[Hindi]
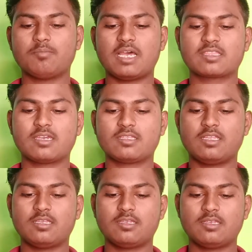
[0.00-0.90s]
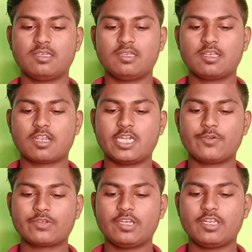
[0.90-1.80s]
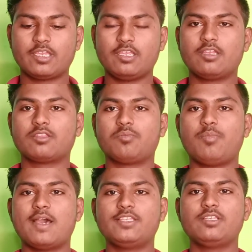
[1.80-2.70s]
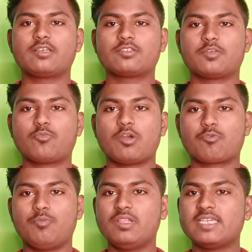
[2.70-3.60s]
बात करती है कनेक्टिविटी की तो फाइव का सपोर्ट आपको मिल